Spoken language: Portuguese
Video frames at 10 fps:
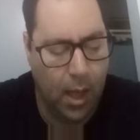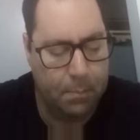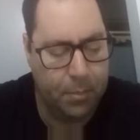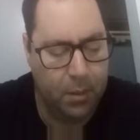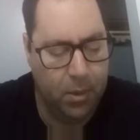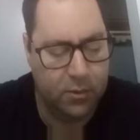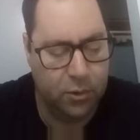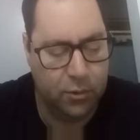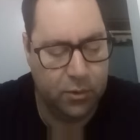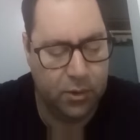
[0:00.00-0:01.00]
A Bíblia
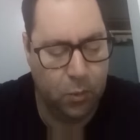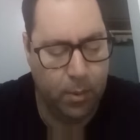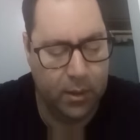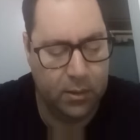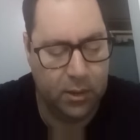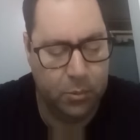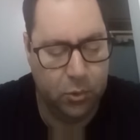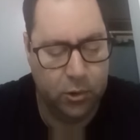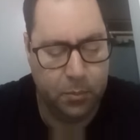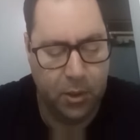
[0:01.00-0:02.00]
associa o batismo
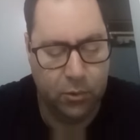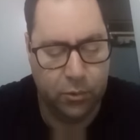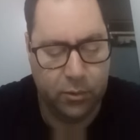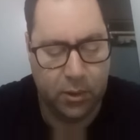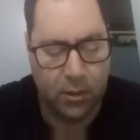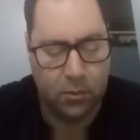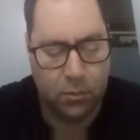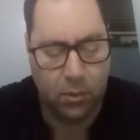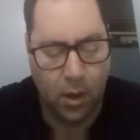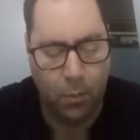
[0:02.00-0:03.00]
do Espírito
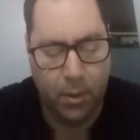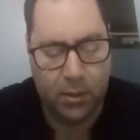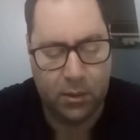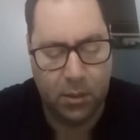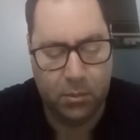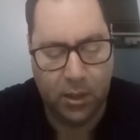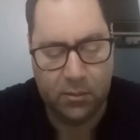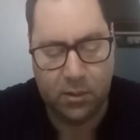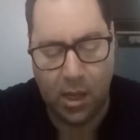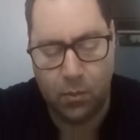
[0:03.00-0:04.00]
Santo ao batismo
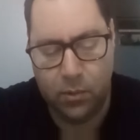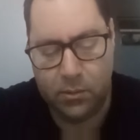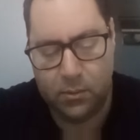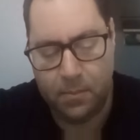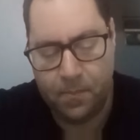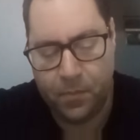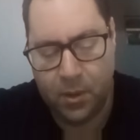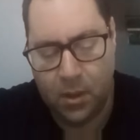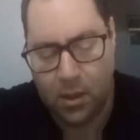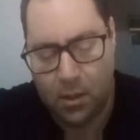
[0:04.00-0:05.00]
nas águas,
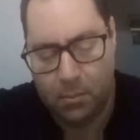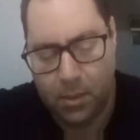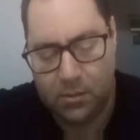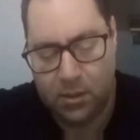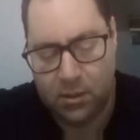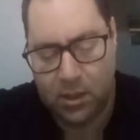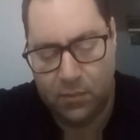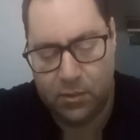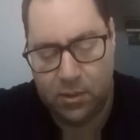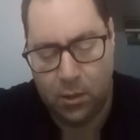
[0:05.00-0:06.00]
mas essa
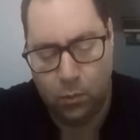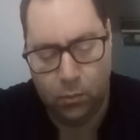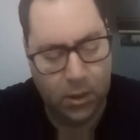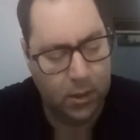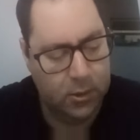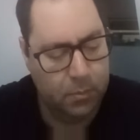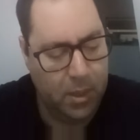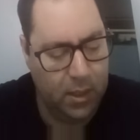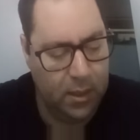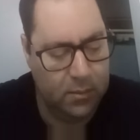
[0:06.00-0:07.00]
deve ser uma
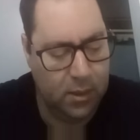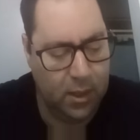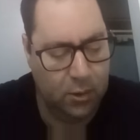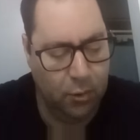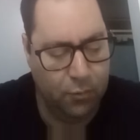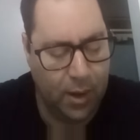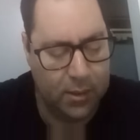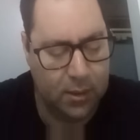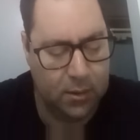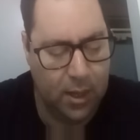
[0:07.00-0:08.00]
experiência
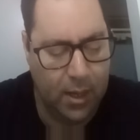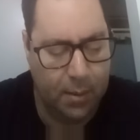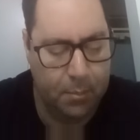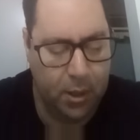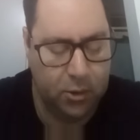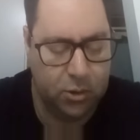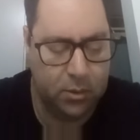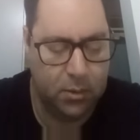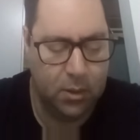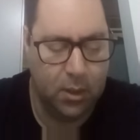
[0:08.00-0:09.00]
renovada diariamente
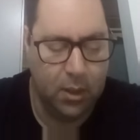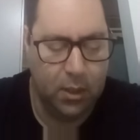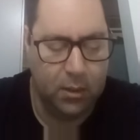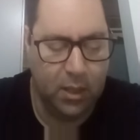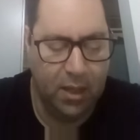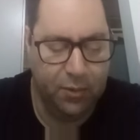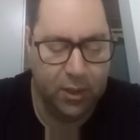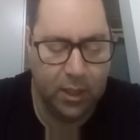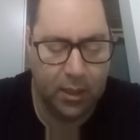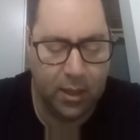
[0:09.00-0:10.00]
na
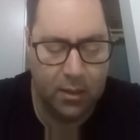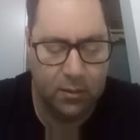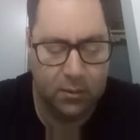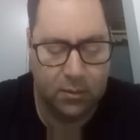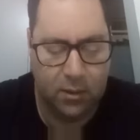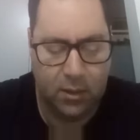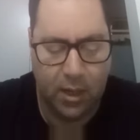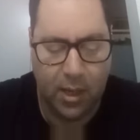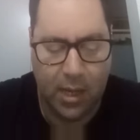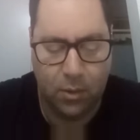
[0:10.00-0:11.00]
vida daqueles que se
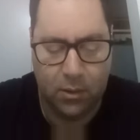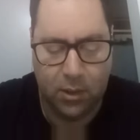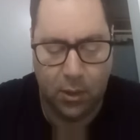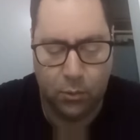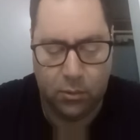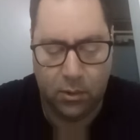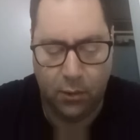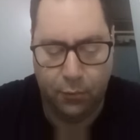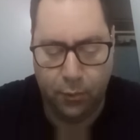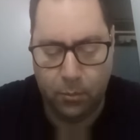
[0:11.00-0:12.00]
entregaram a Deus
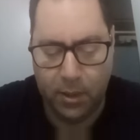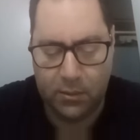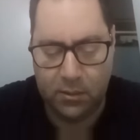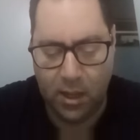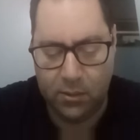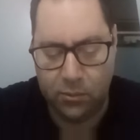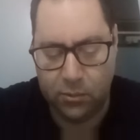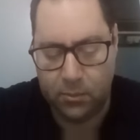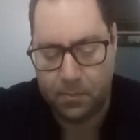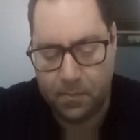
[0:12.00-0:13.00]
e foram
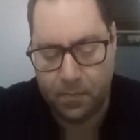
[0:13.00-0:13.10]
batizados.